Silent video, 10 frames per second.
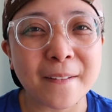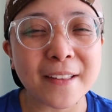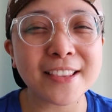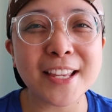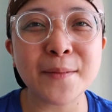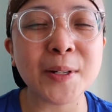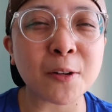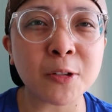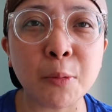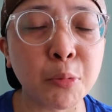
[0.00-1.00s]
Hindi naman
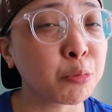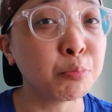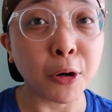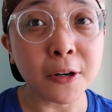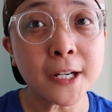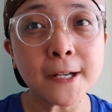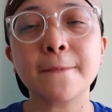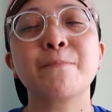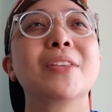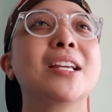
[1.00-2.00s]
ako nabugbog,
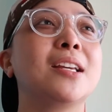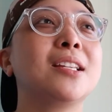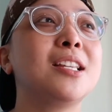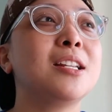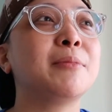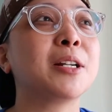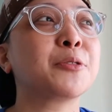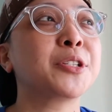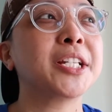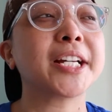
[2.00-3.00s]
hindi naman
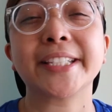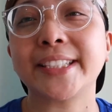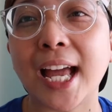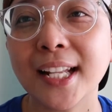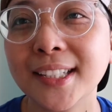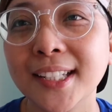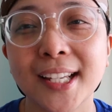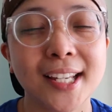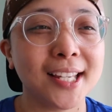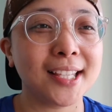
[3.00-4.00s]
ako sinaktan,
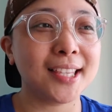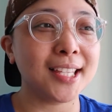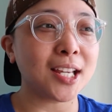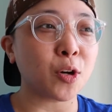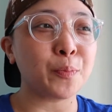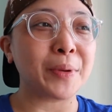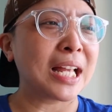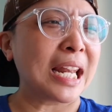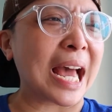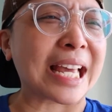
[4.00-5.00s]
hindi ako
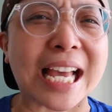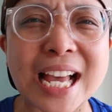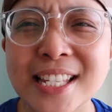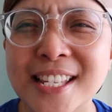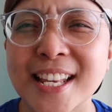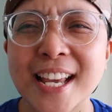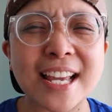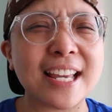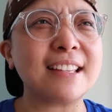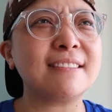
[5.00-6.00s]
pinalayas,
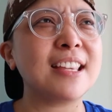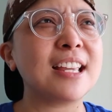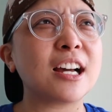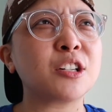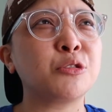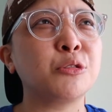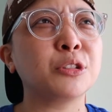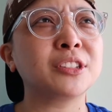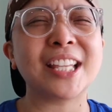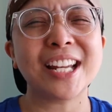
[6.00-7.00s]
hindi
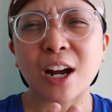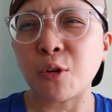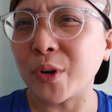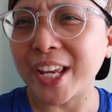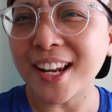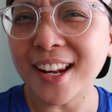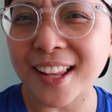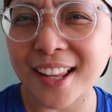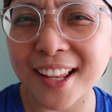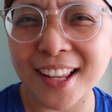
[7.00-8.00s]
ako tinakwil.
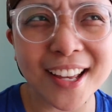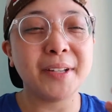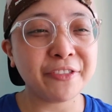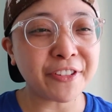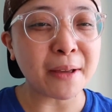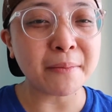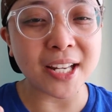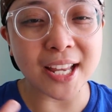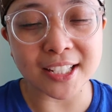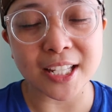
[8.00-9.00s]
My
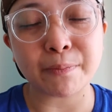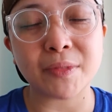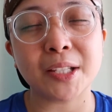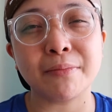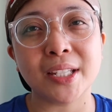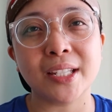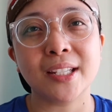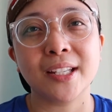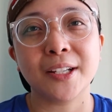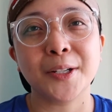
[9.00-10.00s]
family accepted me
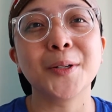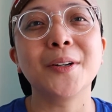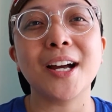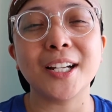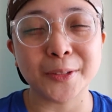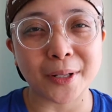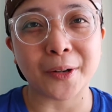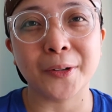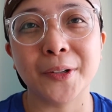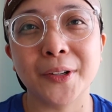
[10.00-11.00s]
kung ano
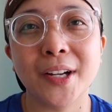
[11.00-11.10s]
ako.